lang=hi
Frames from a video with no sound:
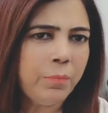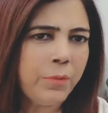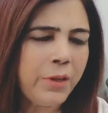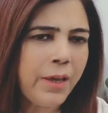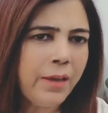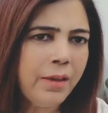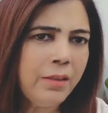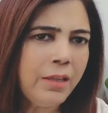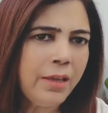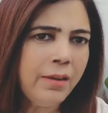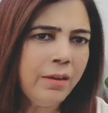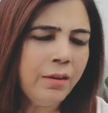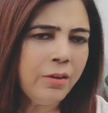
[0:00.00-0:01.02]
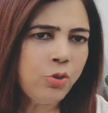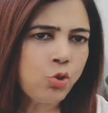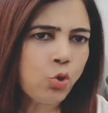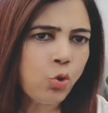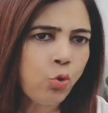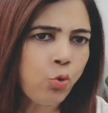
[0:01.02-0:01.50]
ये दिन
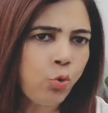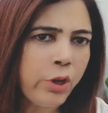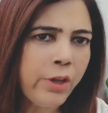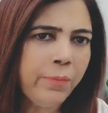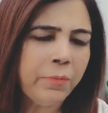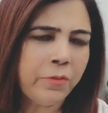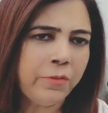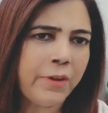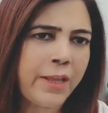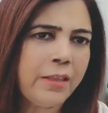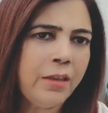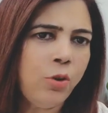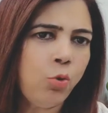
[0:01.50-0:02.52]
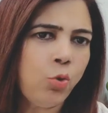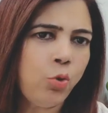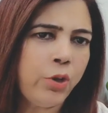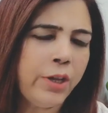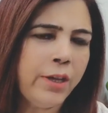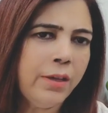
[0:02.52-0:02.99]
जो रूढ़ीवादी लोगों
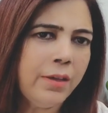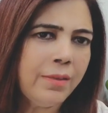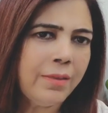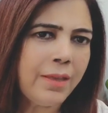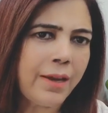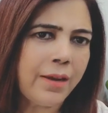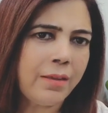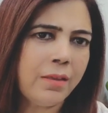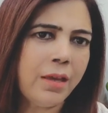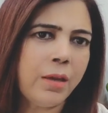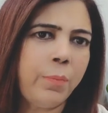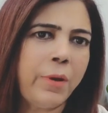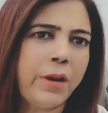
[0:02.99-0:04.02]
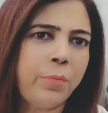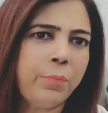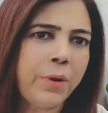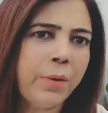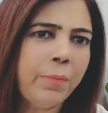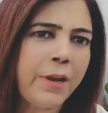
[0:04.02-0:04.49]
ने इस तरह से एक
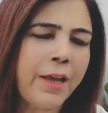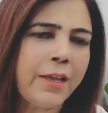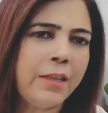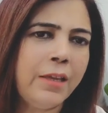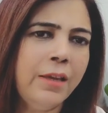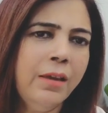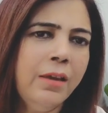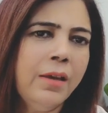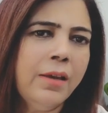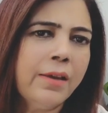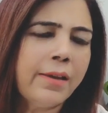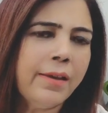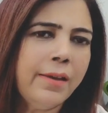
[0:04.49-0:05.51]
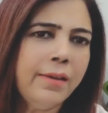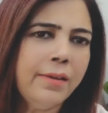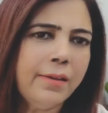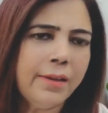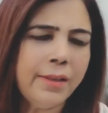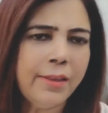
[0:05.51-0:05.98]
परंपरा बना दी कि
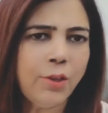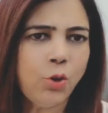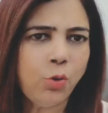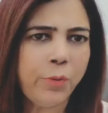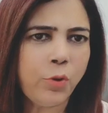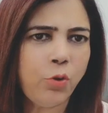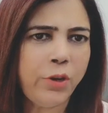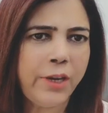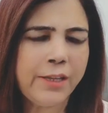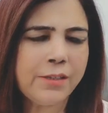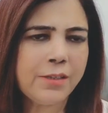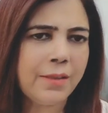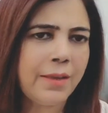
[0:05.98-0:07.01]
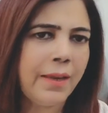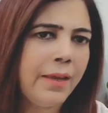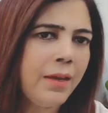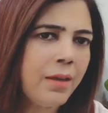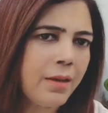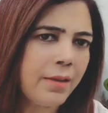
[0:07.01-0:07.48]
इन दिनों में कोई नई चीज़
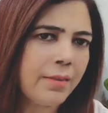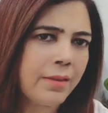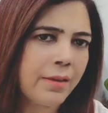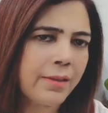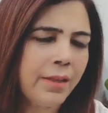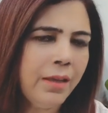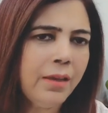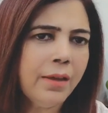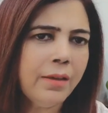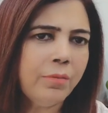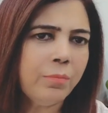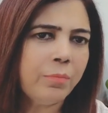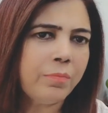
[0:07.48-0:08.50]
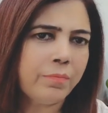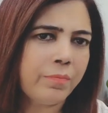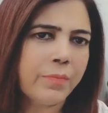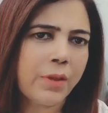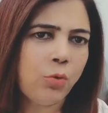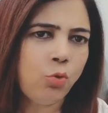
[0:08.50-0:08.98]
नहीं खरीद सकते ये
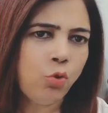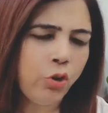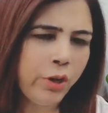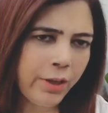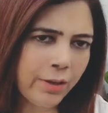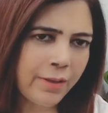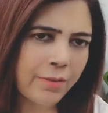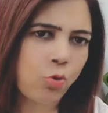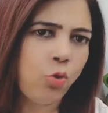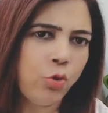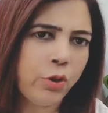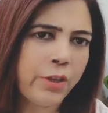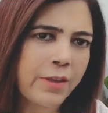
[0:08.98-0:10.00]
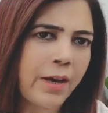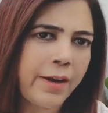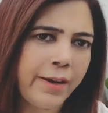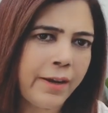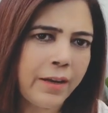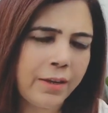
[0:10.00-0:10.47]
उन्होंने इसको इसका
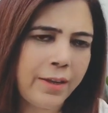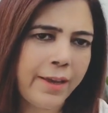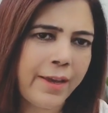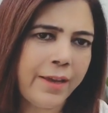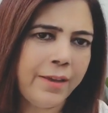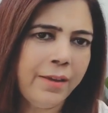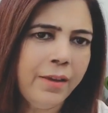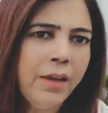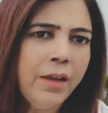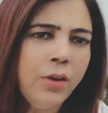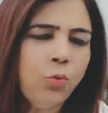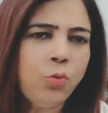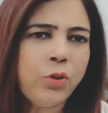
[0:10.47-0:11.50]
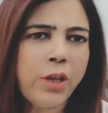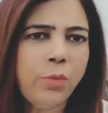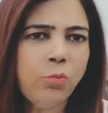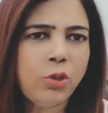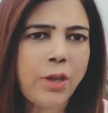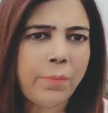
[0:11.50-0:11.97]
खंडन किया है उनके
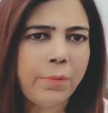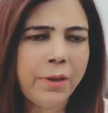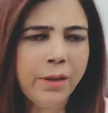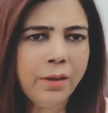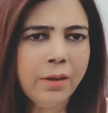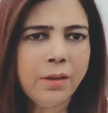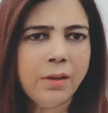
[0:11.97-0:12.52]
मुताबिक